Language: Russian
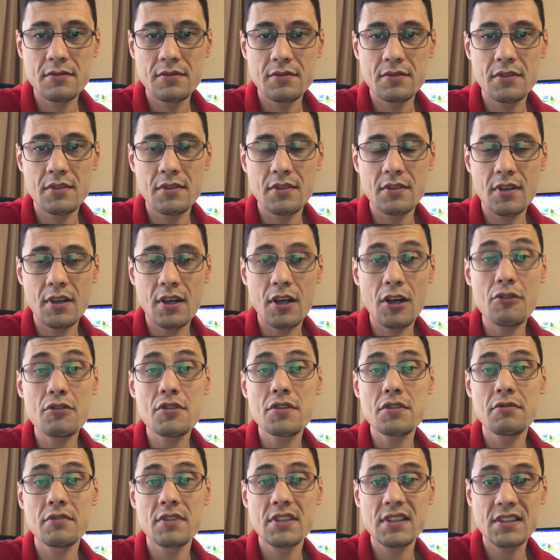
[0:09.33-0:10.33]
э,
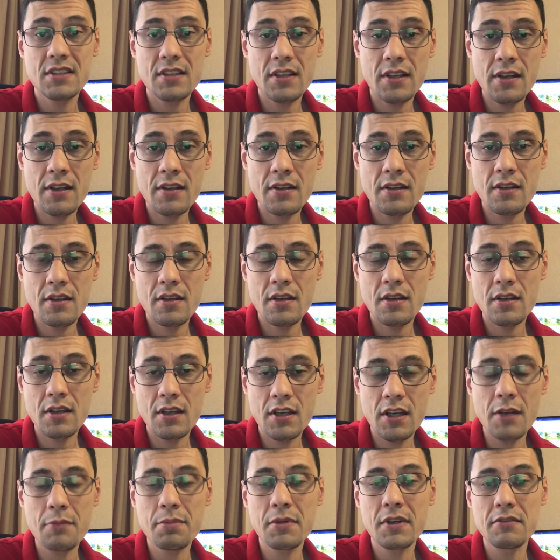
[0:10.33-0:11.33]
хорошего настроения и
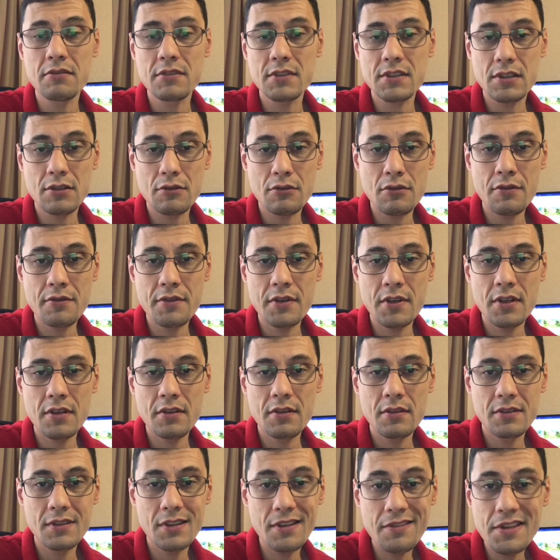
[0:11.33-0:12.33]
крепкого здоровья
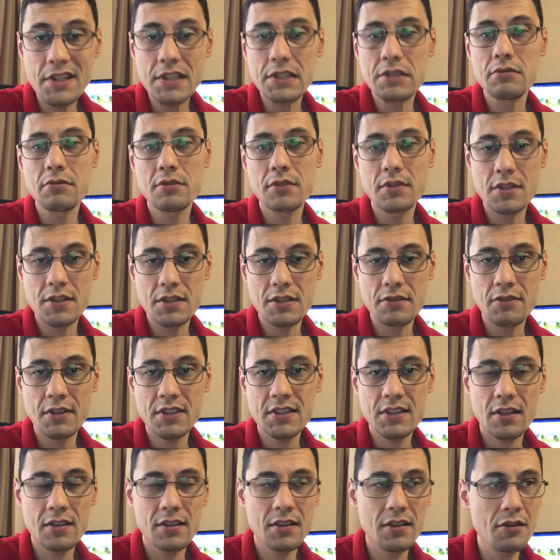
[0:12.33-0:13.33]
на весь
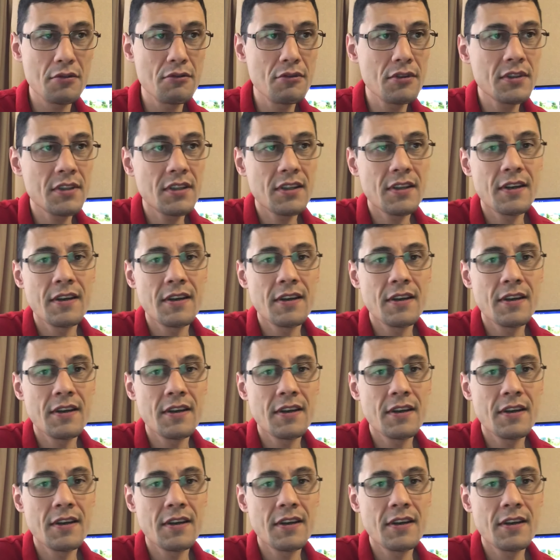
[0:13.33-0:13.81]
2020 год.